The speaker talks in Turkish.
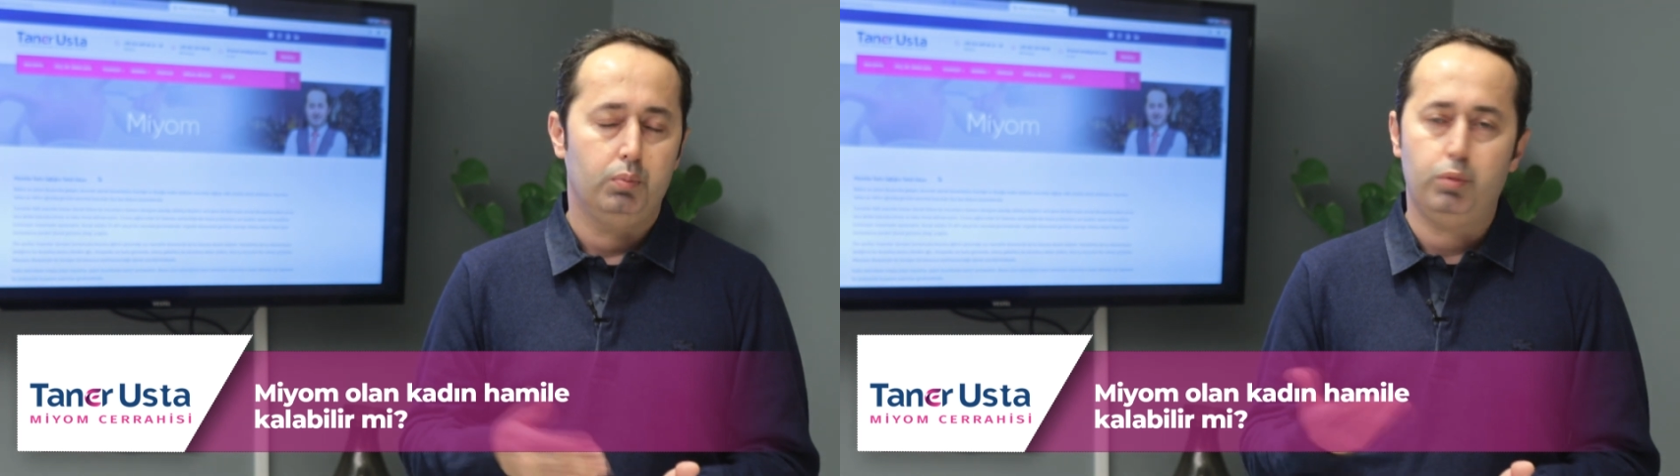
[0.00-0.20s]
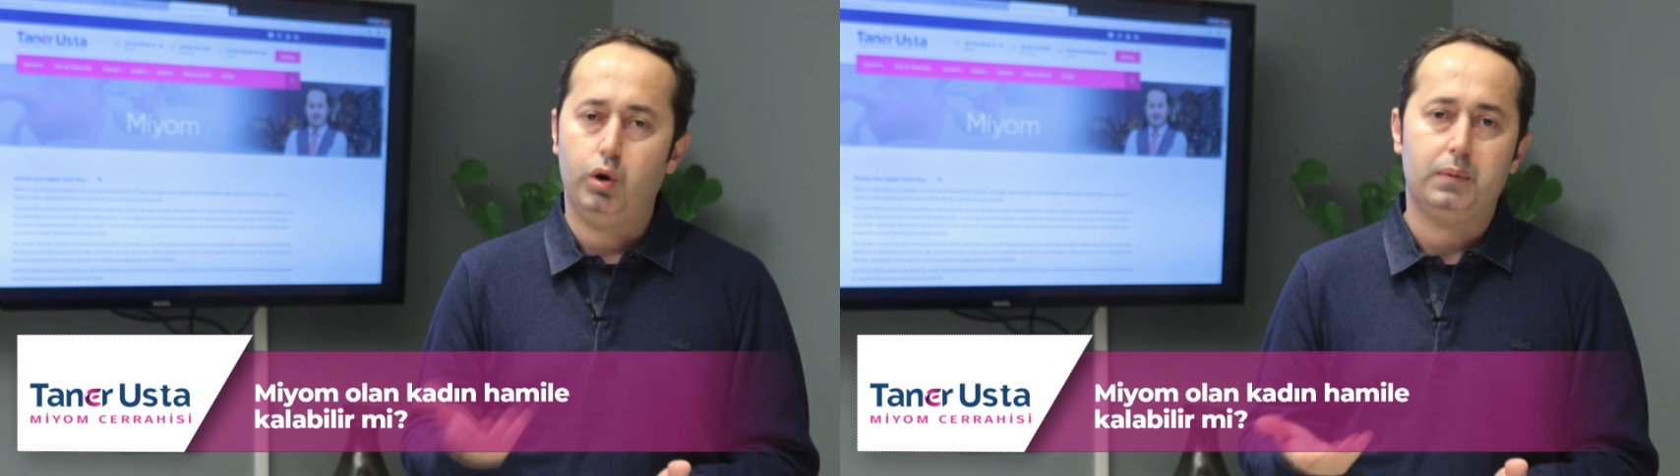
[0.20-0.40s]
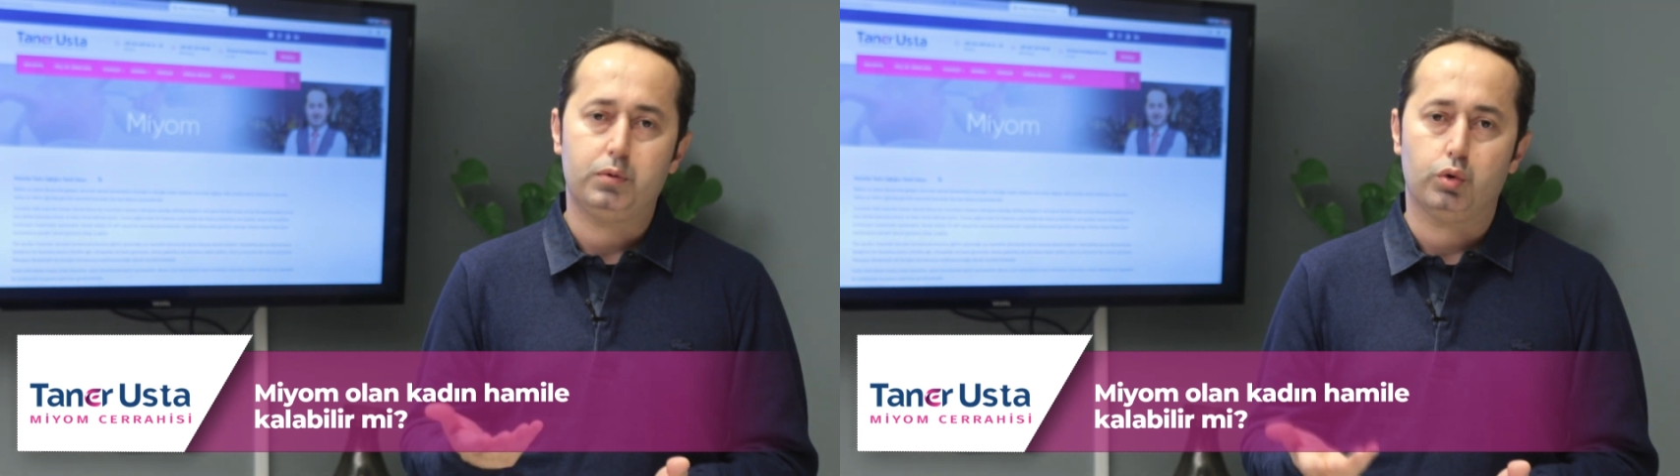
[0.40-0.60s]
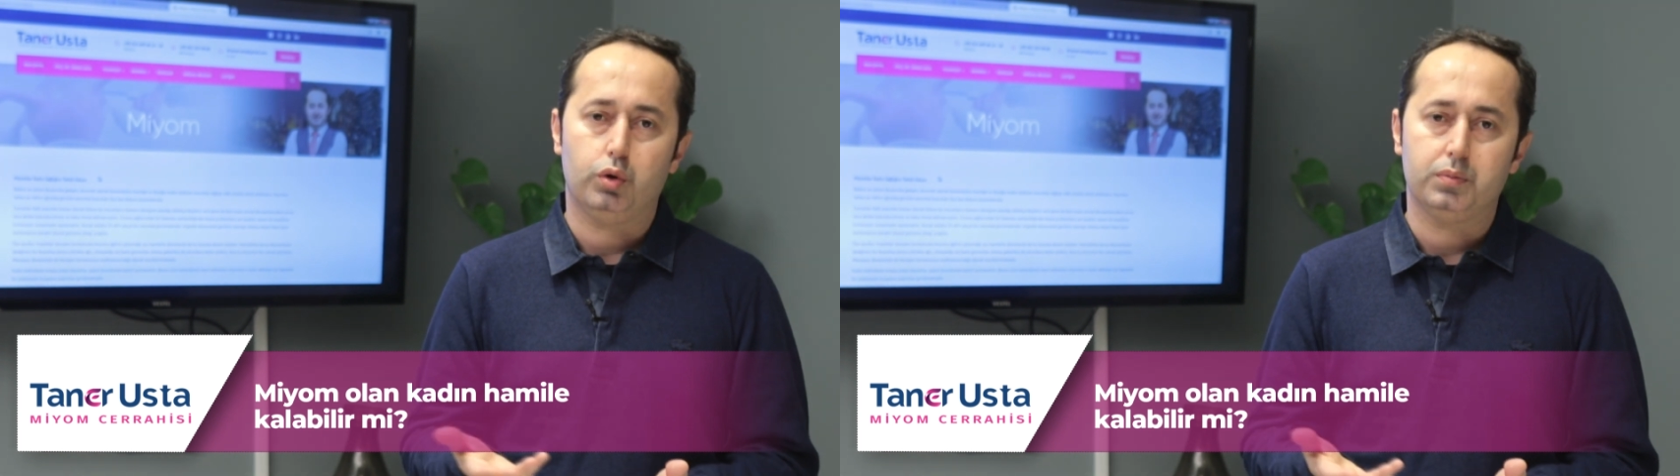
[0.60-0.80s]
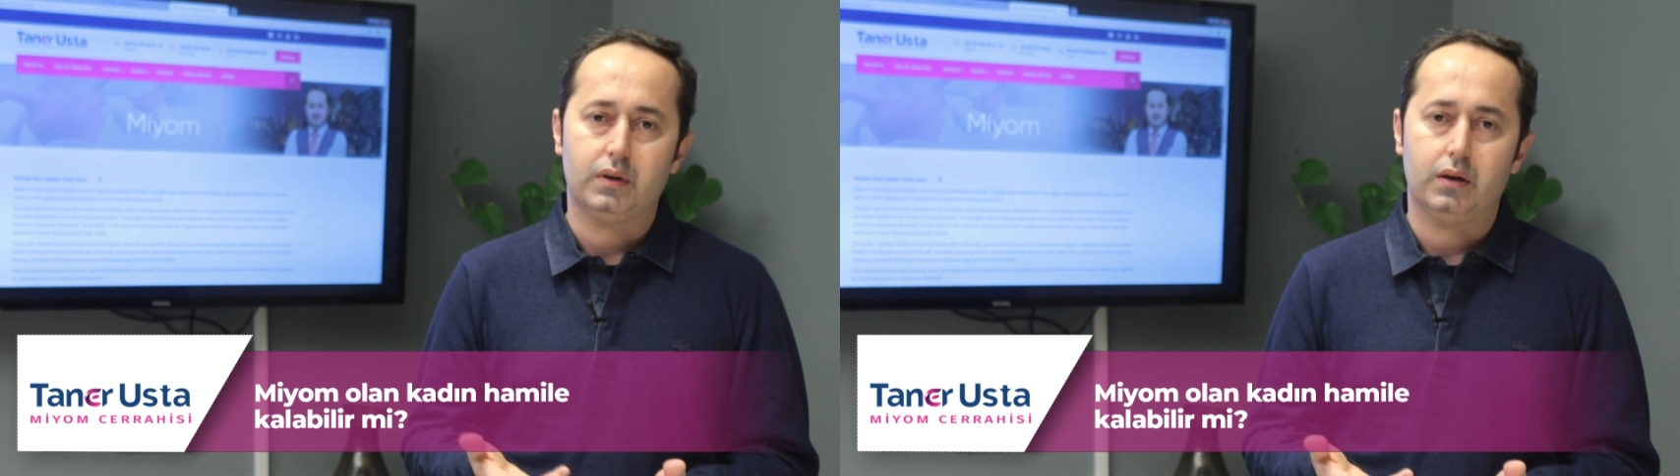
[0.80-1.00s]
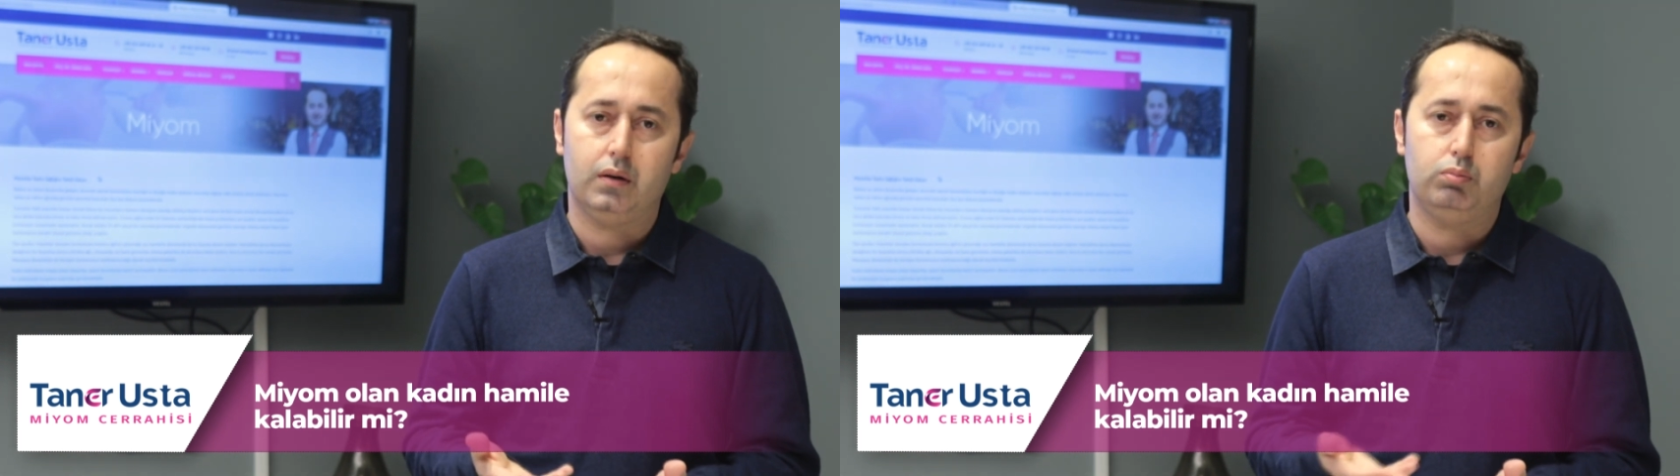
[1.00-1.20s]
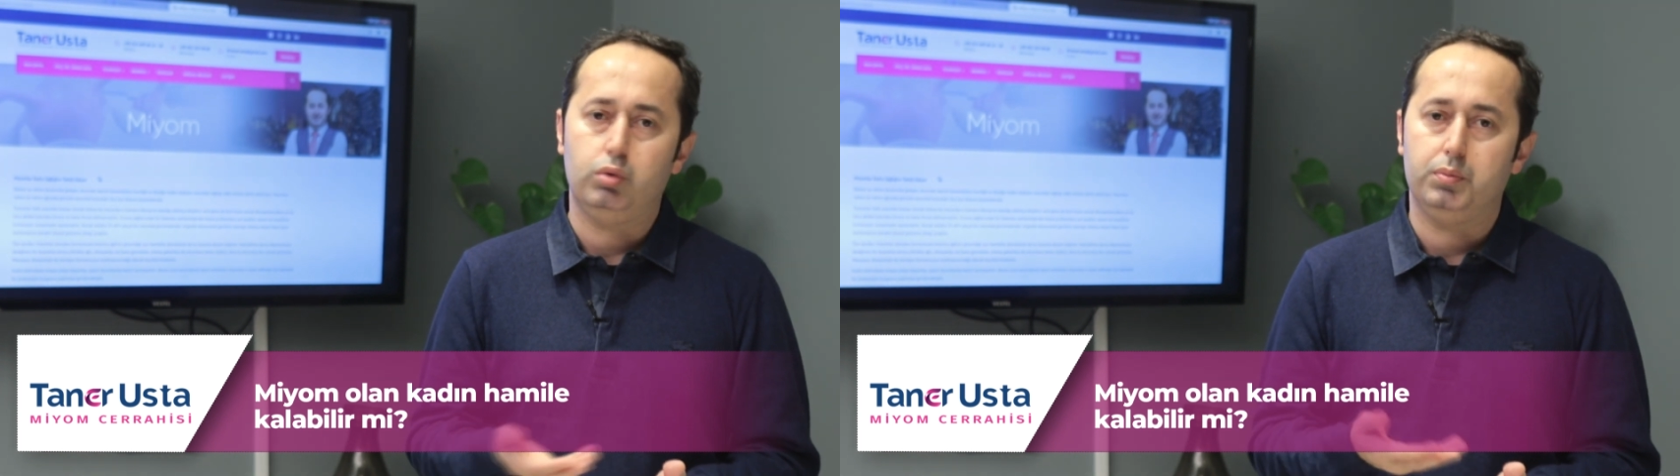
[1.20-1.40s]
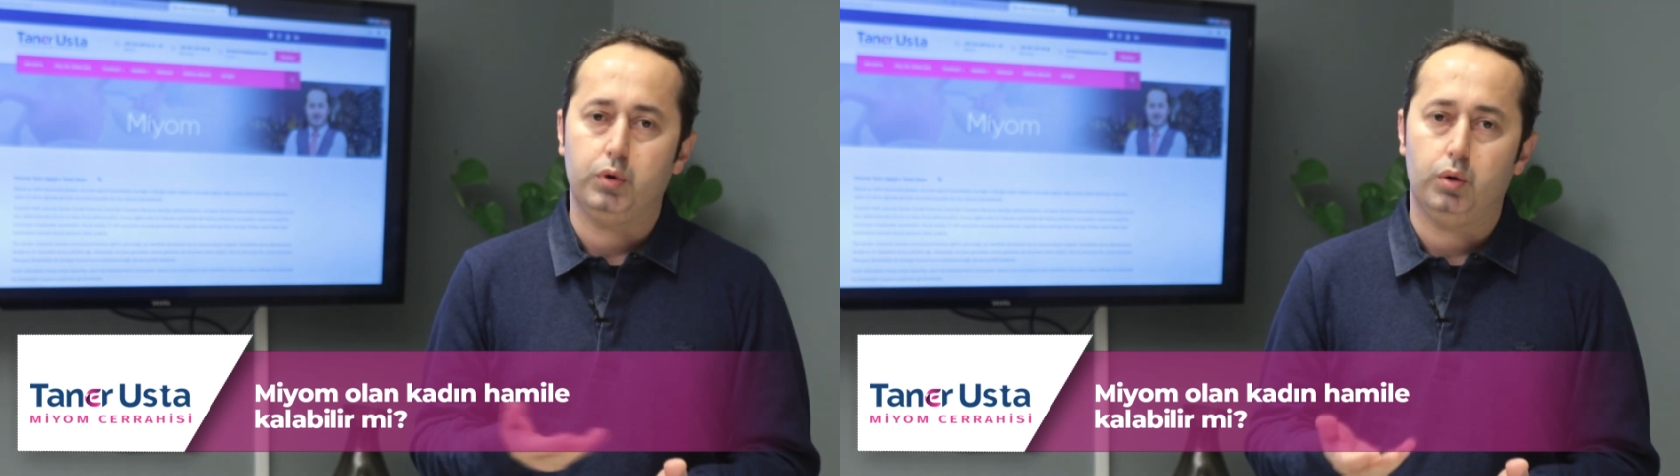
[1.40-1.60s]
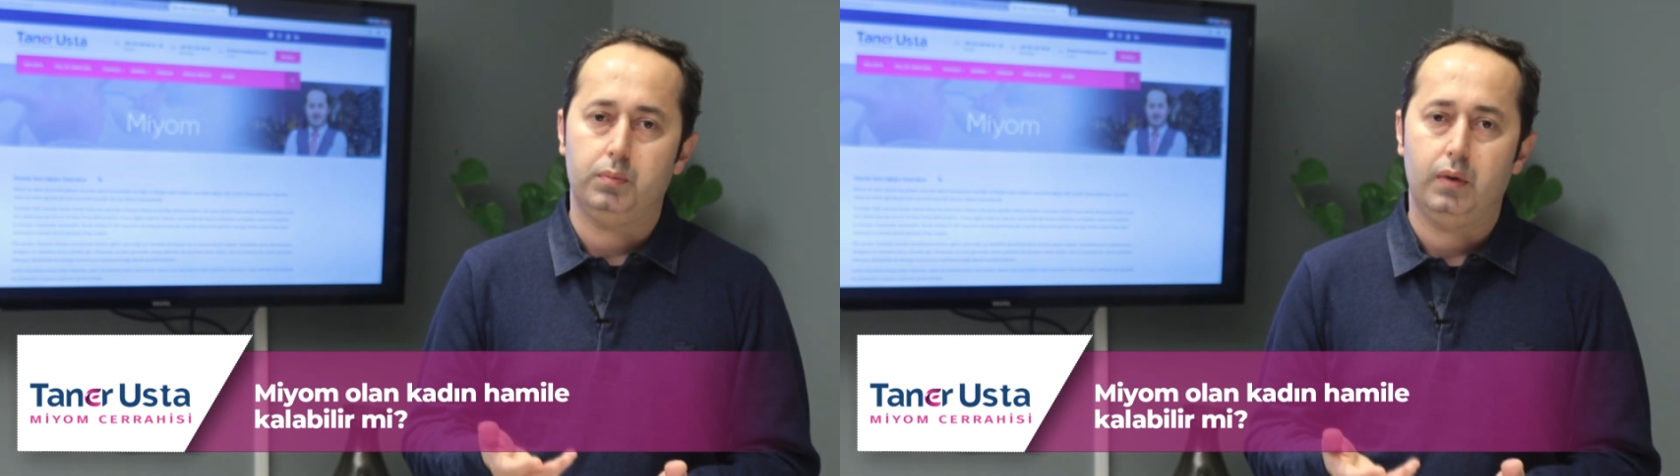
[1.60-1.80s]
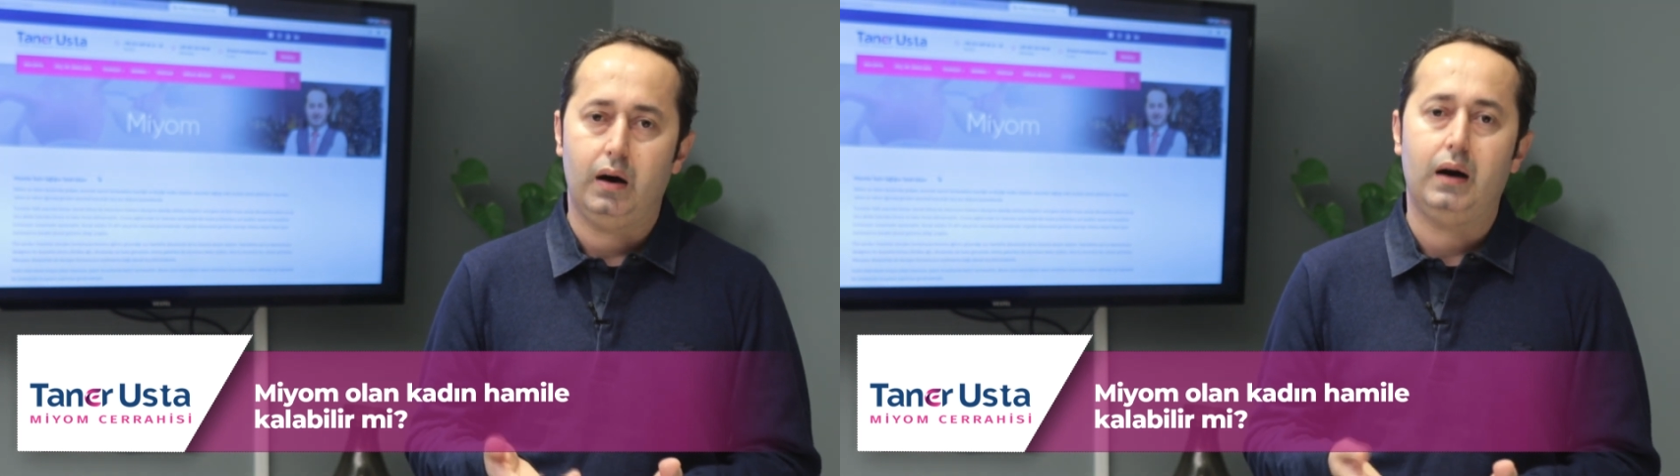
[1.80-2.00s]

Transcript: böyle bir durumda bu miyom